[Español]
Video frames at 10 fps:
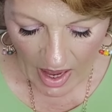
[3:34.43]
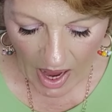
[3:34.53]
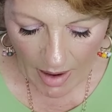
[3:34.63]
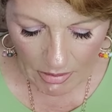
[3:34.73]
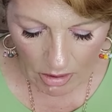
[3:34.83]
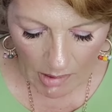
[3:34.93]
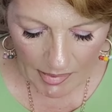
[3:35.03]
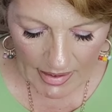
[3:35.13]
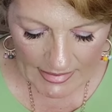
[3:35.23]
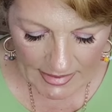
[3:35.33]
abro la
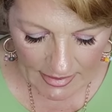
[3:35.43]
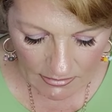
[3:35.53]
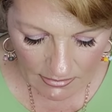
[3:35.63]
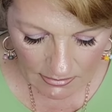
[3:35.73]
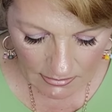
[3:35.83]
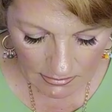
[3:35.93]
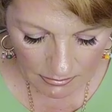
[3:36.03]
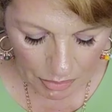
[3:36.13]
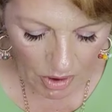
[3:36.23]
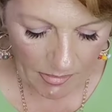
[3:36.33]
paleta,
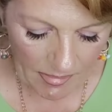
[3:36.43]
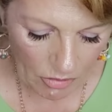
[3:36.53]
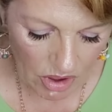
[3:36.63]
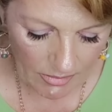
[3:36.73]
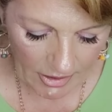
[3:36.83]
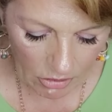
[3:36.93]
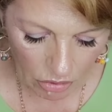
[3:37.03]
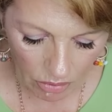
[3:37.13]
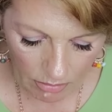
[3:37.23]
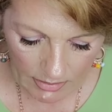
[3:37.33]
porque a mí me gusta abrirlo
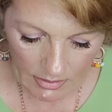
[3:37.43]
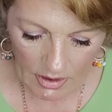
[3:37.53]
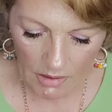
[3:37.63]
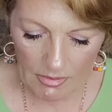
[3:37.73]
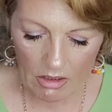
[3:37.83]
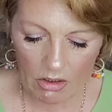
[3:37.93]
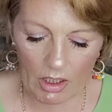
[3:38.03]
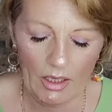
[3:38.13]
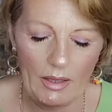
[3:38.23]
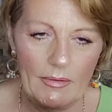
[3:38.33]
todo, y veo
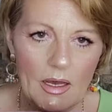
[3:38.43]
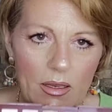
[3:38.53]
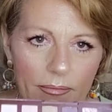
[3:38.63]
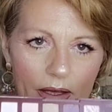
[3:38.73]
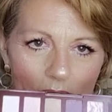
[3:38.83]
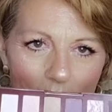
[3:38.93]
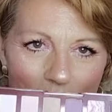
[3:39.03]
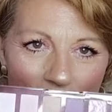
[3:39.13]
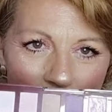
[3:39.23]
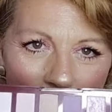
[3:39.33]
que, va, que viene
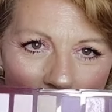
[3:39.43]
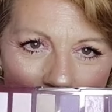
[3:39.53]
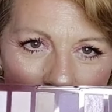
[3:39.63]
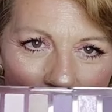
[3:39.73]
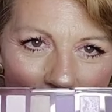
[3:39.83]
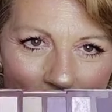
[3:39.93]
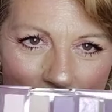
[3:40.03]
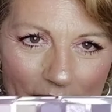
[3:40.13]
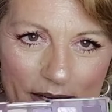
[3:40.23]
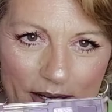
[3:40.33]
así, que viene
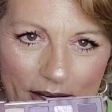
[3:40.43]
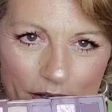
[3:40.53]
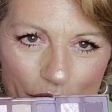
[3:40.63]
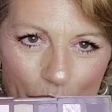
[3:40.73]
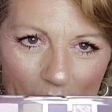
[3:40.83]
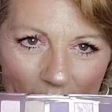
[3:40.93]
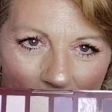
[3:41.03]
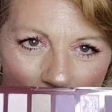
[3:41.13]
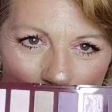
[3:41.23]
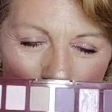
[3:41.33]
así, que no son
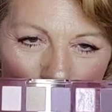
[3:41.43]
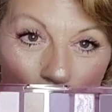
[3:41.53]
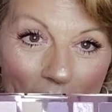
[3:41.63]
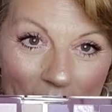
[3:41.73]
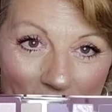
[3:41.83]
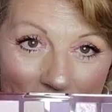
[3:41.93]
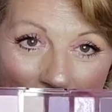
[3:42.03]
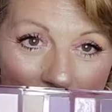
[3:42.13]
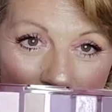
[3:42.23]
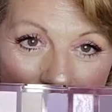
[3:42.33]
pequeños los goes,
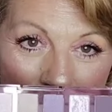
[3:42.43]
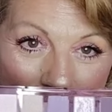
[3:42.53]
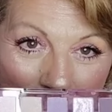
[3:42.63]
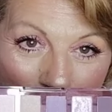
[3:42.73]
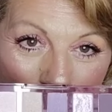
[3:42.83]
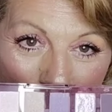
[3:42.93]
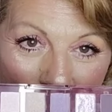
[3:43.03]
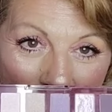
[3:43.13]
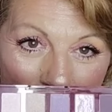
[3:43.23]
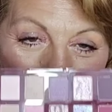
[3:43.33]
que no son
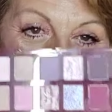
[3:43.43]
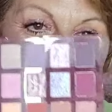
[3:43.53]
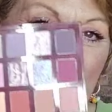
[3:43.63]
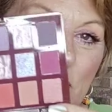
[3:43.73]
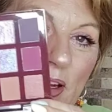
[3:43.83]
pequeños. Además